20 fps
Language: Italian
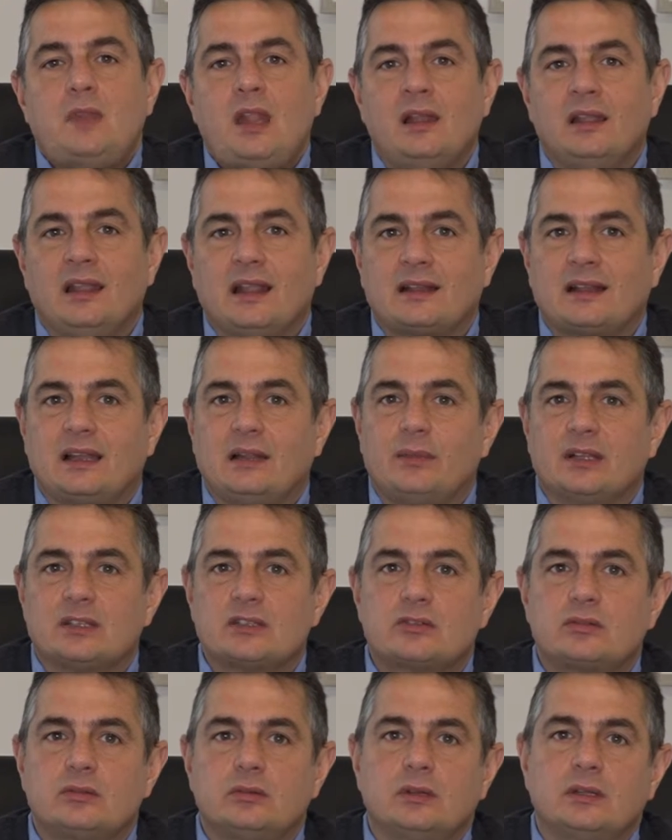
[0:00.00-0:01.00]

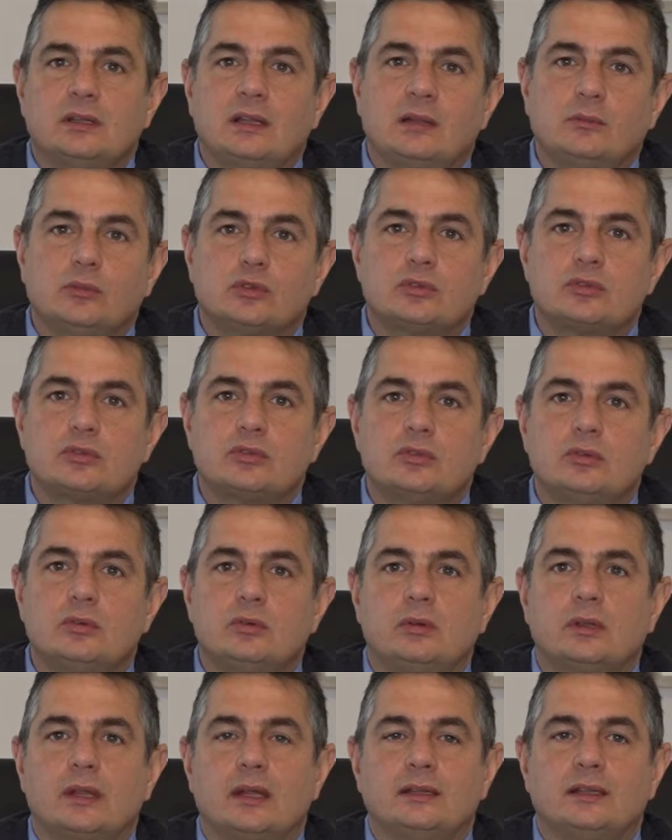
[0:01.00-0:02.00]
l'acclamazione della
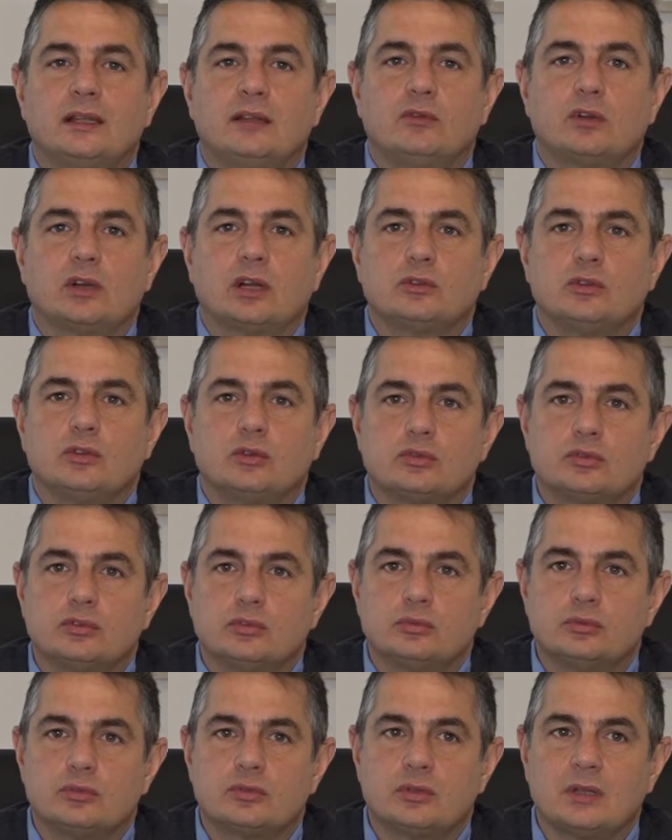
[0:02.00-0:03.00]
mozione dell'avvocato in
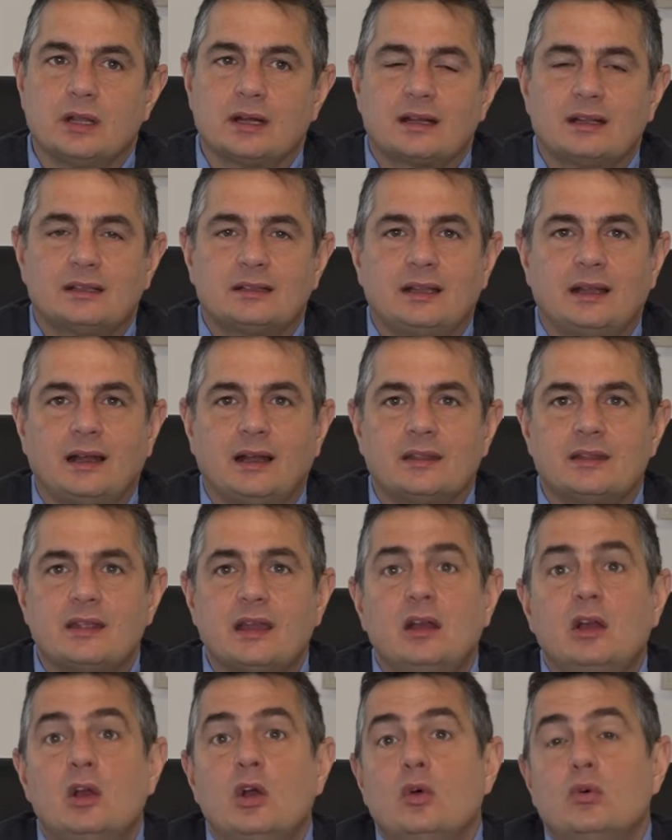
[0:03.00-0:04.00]
Costituzione a Catania,